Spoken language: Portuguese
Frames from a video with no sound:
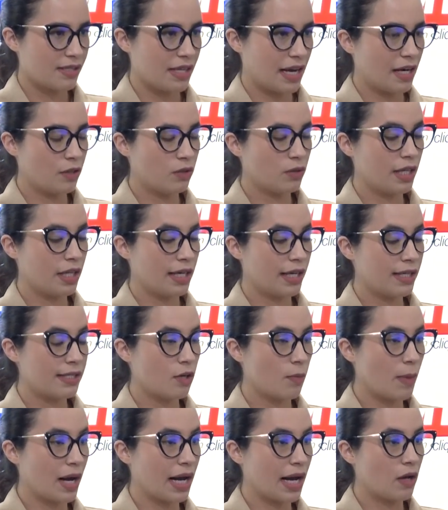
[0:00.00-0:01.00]
certo? Teria que
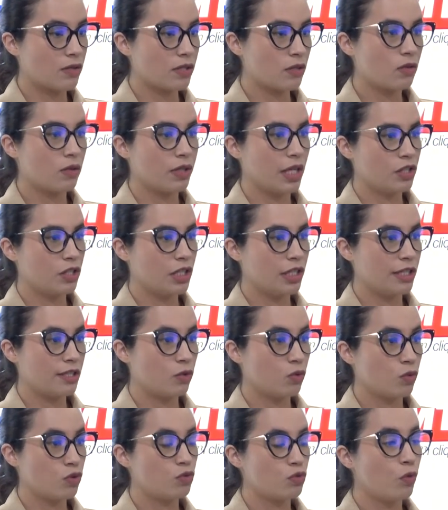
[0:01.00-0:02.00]
ser uma causa excludente de
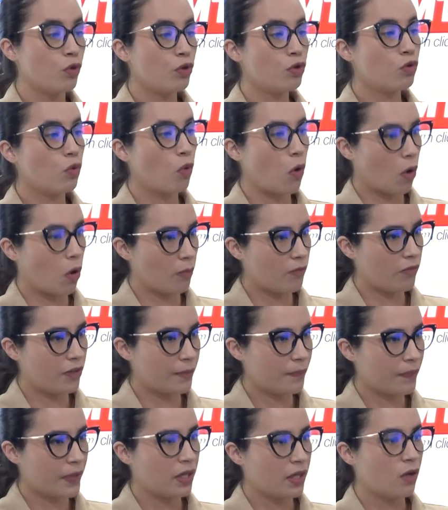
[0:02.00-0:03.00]
licitude muito
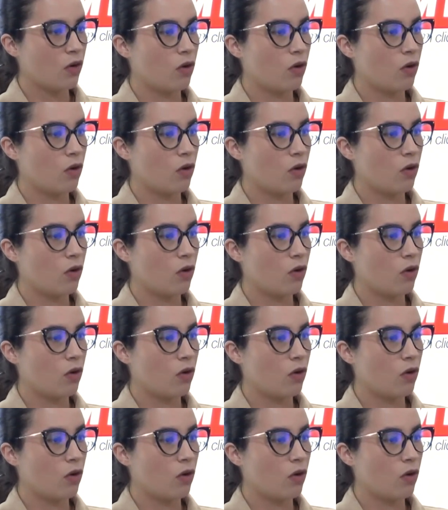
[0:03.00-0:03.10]
óbvia,